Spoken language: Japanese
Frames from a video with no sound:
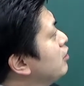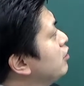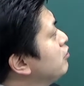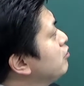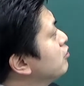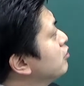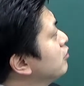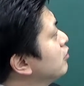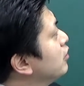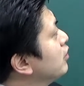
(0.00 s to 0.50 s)

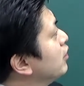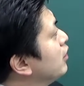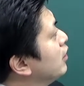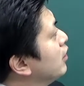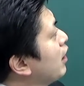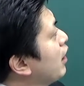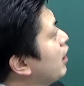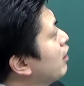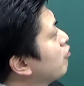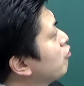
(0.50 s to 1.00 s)
人数、
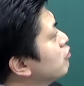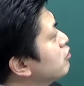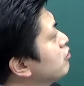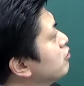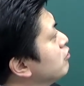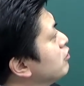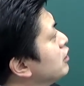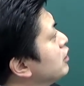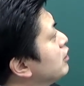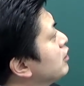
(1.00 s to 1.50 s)

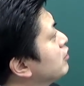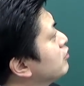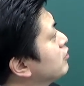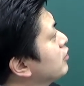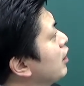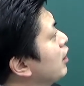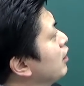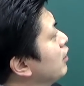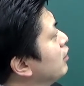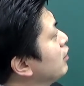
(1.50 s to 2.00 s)
50人です
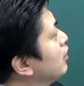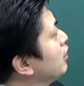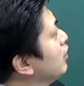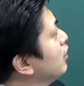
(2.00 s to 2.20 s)
ね。